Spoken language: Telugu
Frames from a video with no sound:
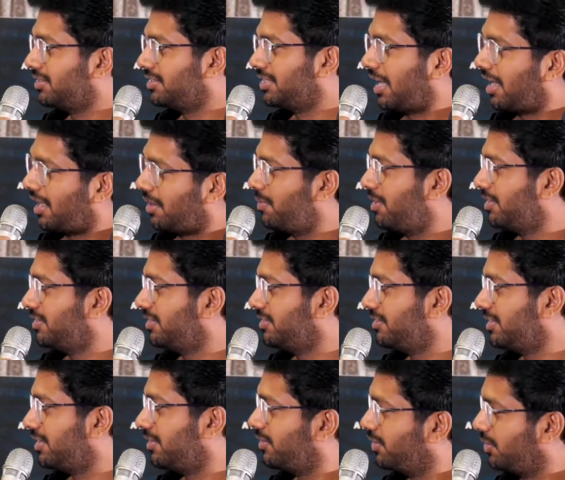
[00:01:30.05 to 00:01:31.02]
చాలా బాగా
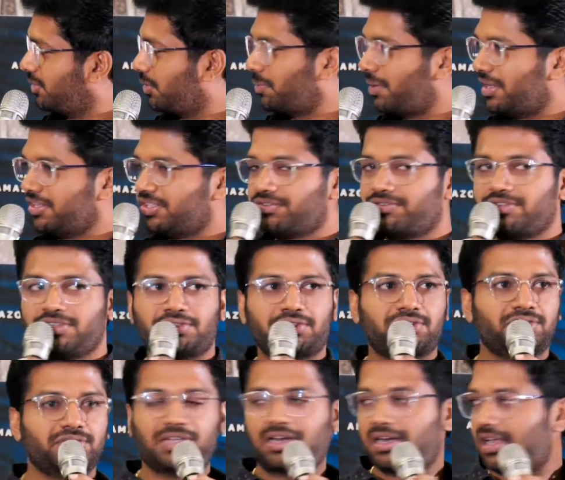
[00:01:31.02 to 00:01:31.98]
చేశారు నీకు మంచి
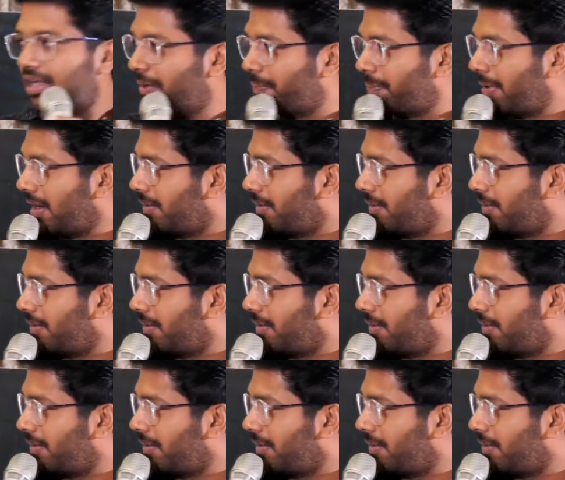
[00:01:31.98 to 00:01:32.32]
ఫ్యూచర్ ఉంది అలాగే